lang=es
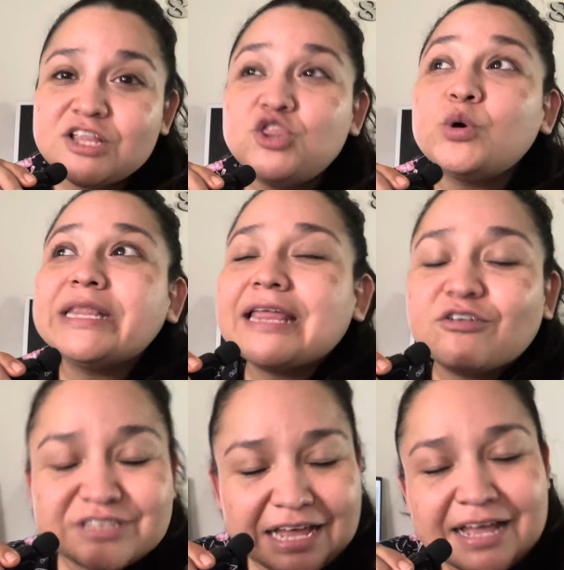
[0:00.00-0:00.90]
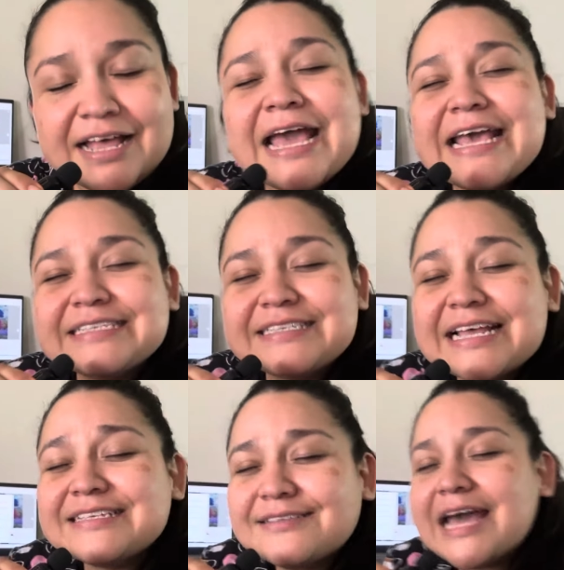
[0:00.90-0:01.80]
No o sea, es,
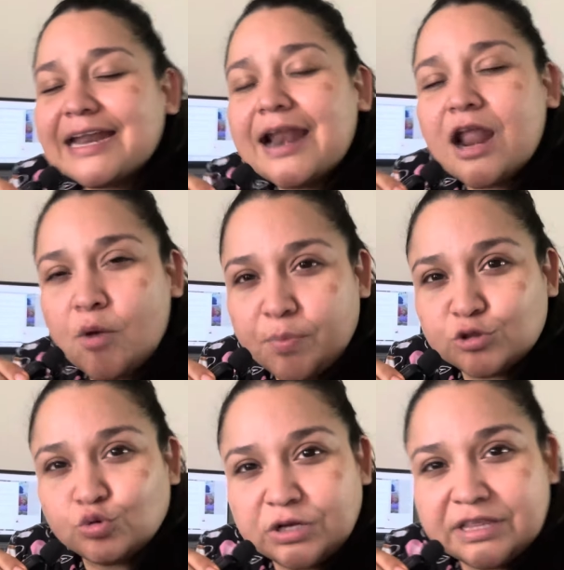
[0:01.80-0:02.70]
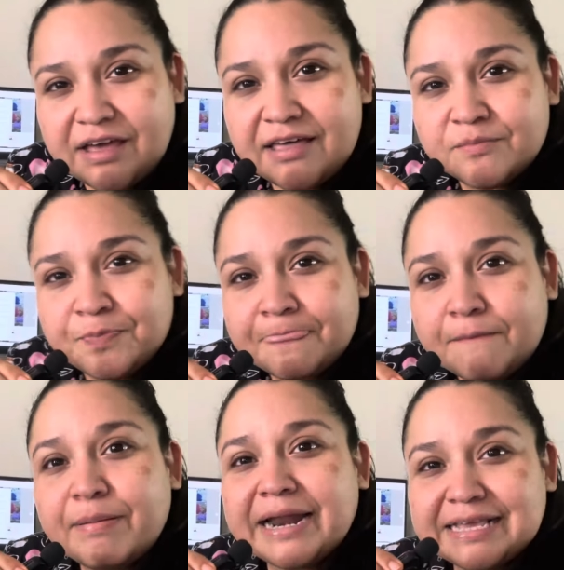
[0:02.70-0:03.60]
esta era la oportunidad
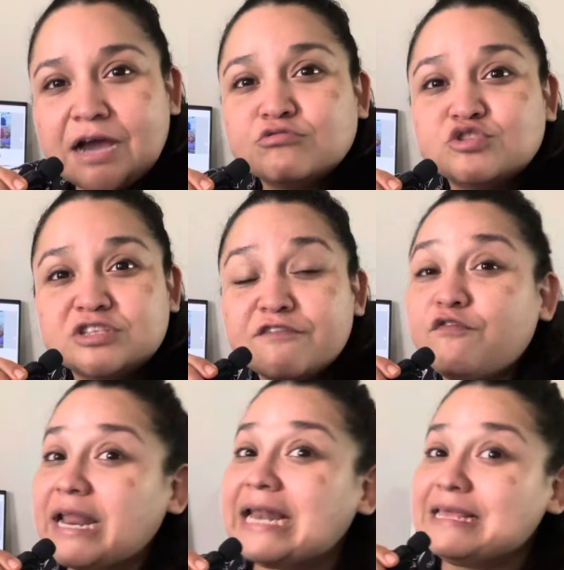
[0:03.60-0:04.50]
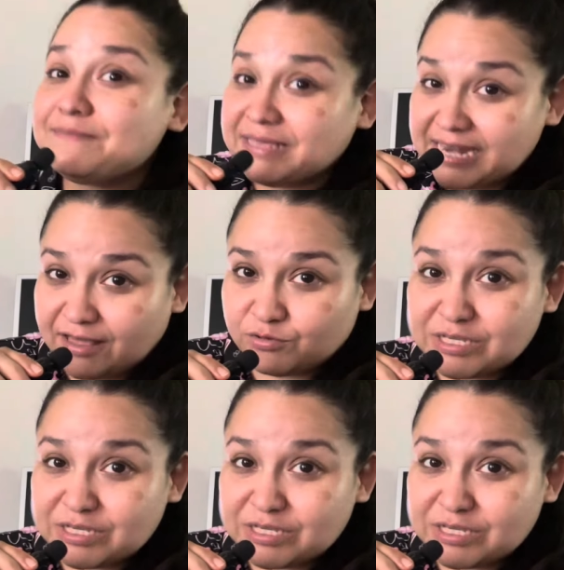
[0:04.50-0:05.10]
para que Agustín fuera eliminado.